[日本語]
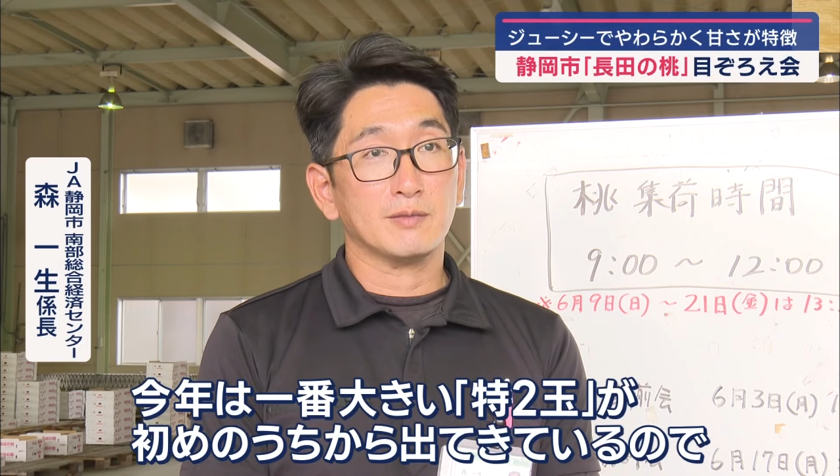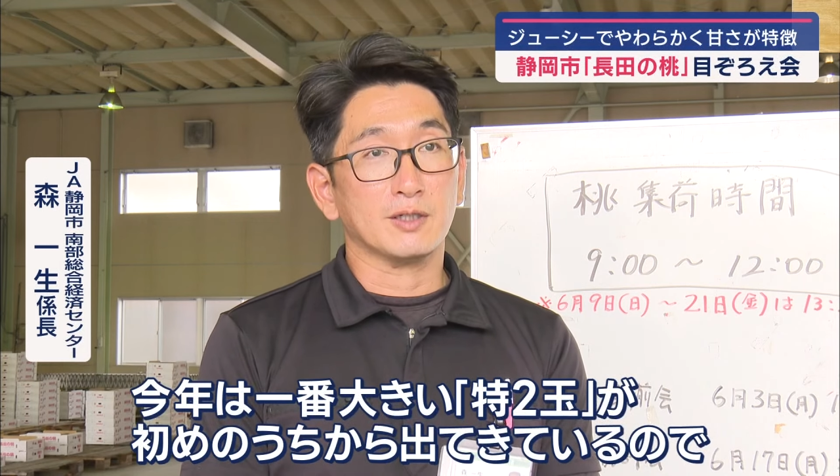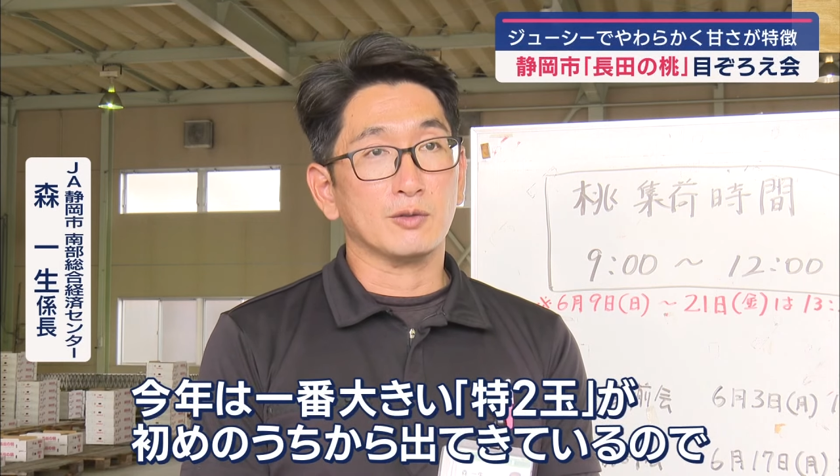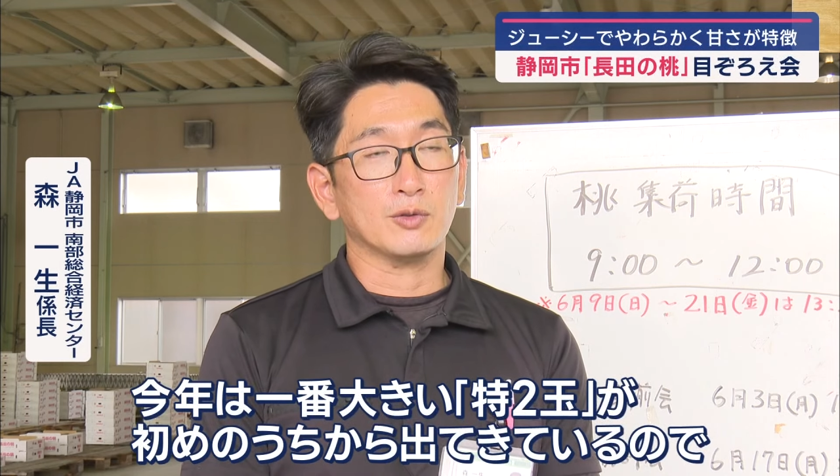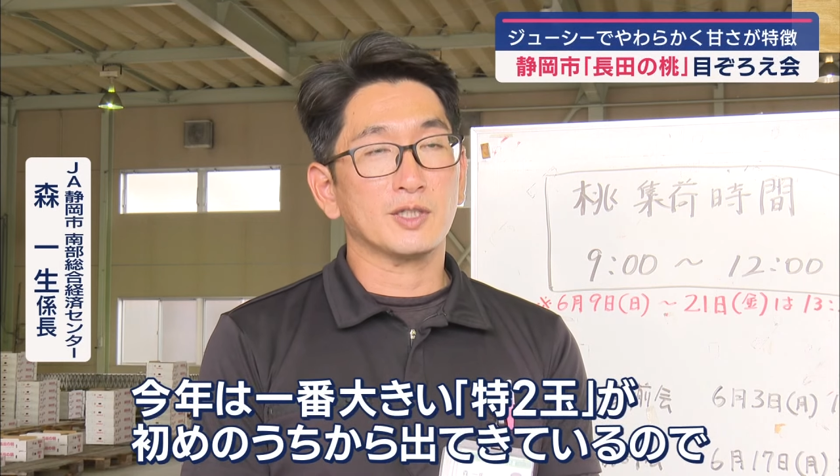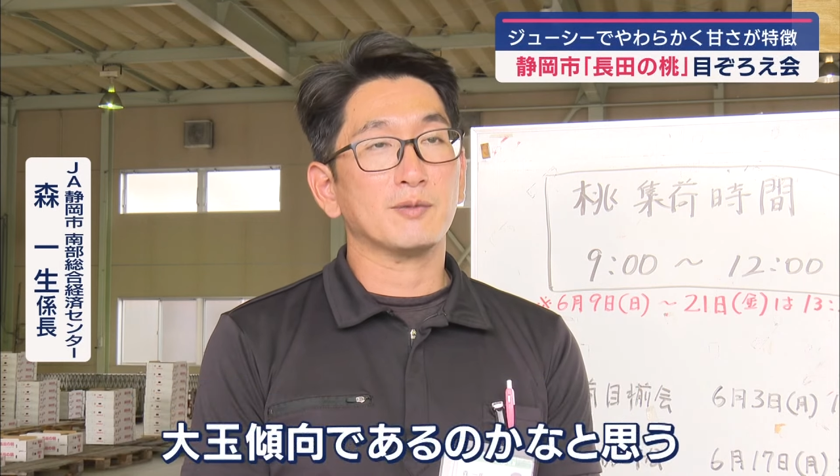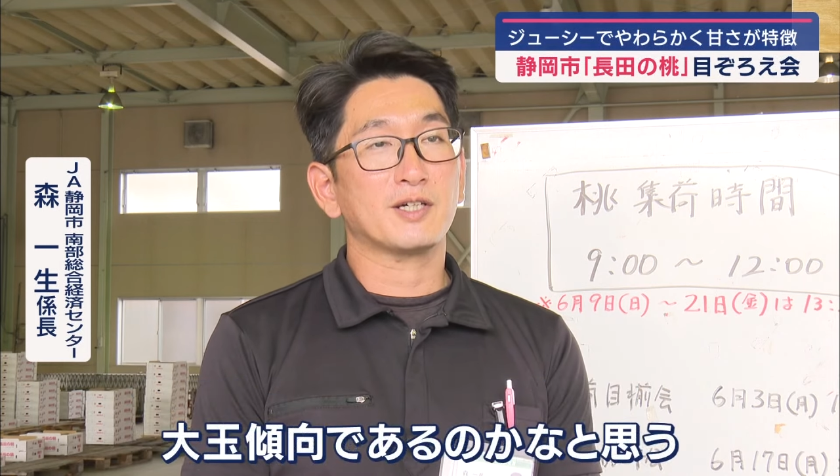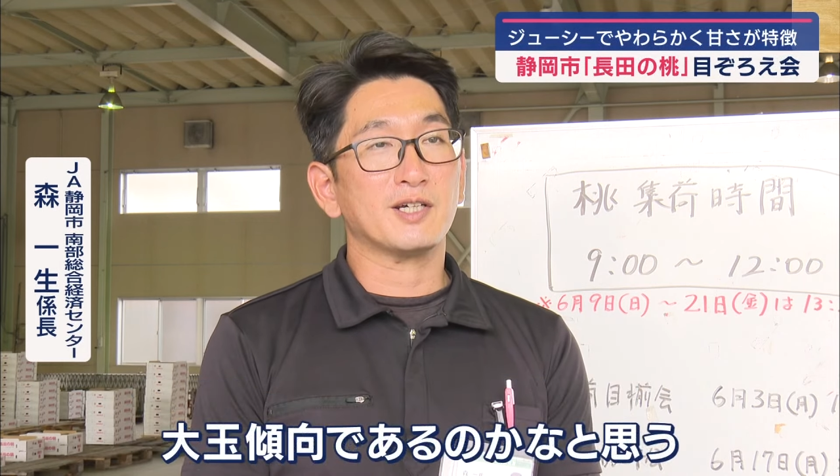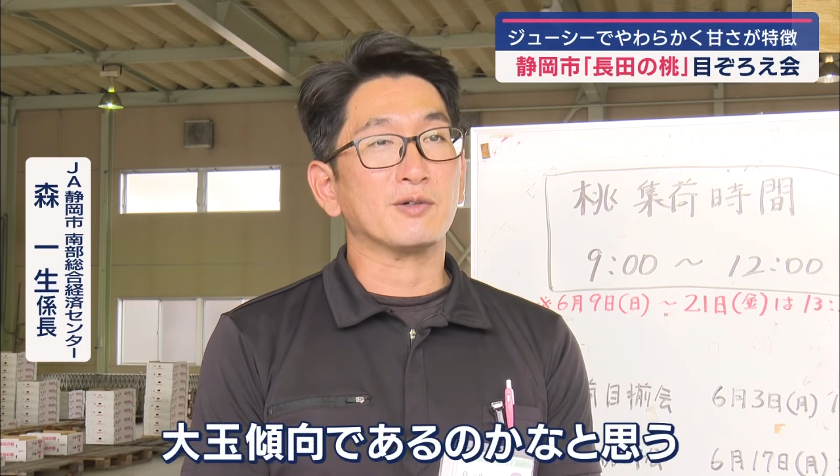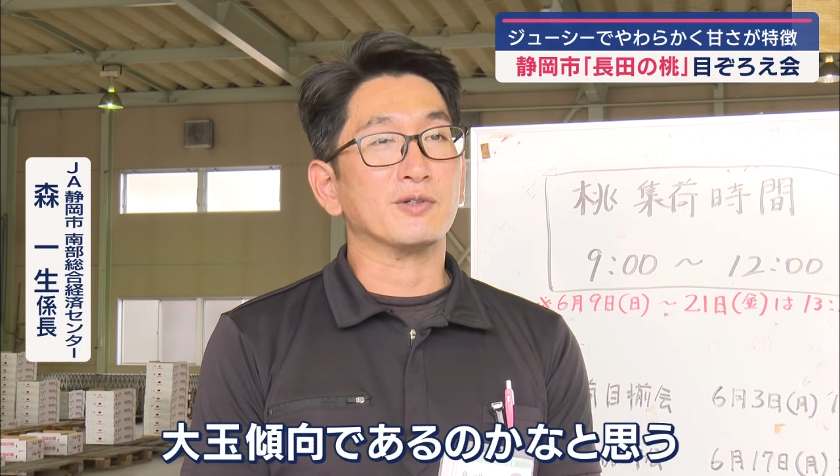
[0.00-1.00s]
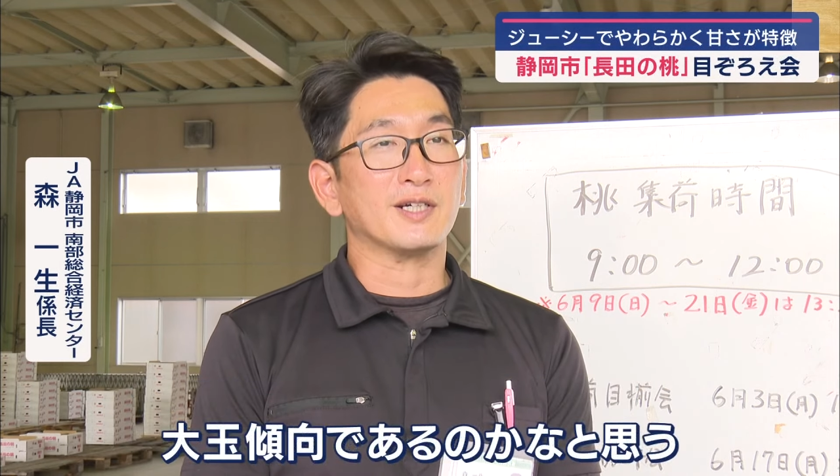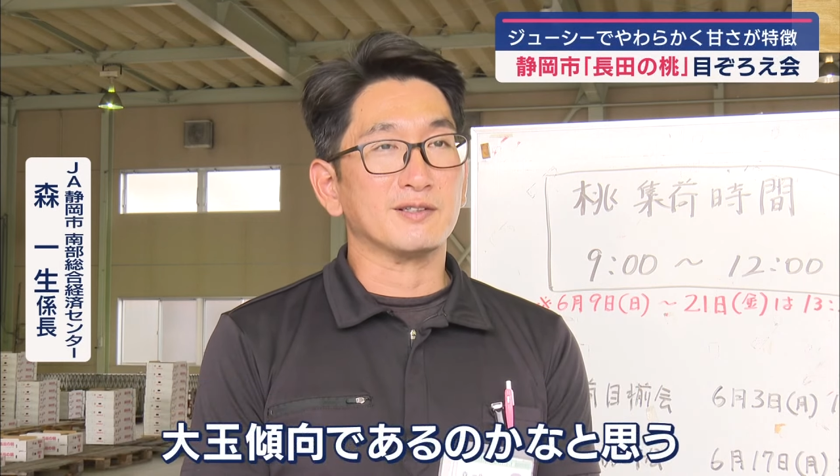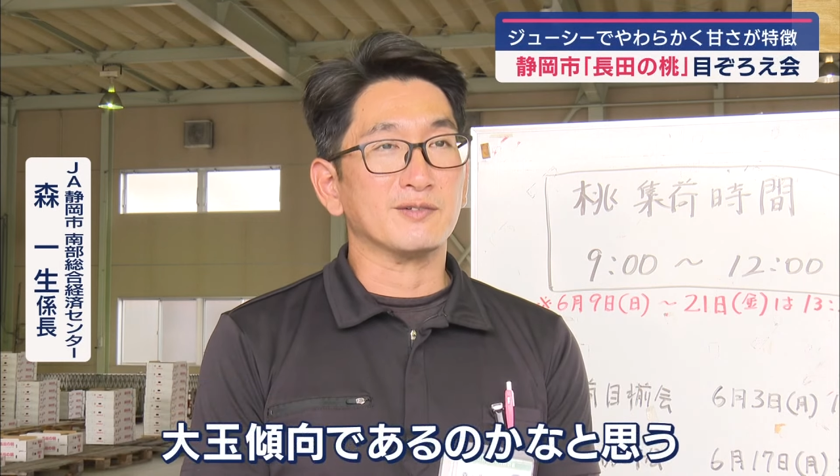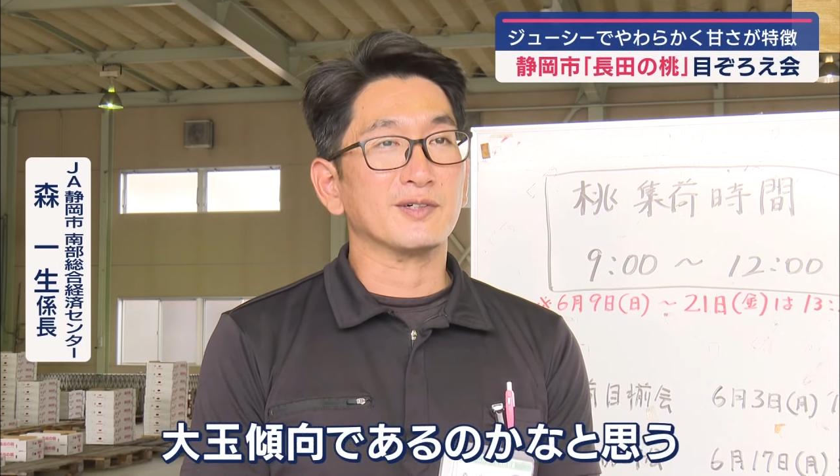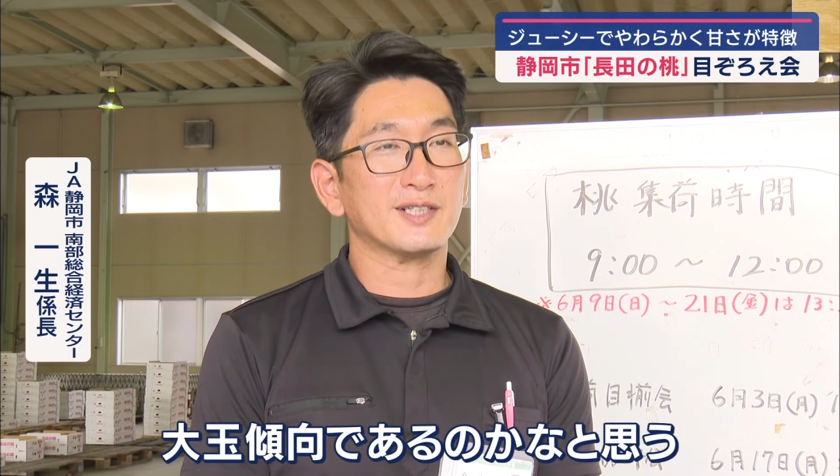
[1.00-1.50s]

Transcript: まあ、大玉傾向であるの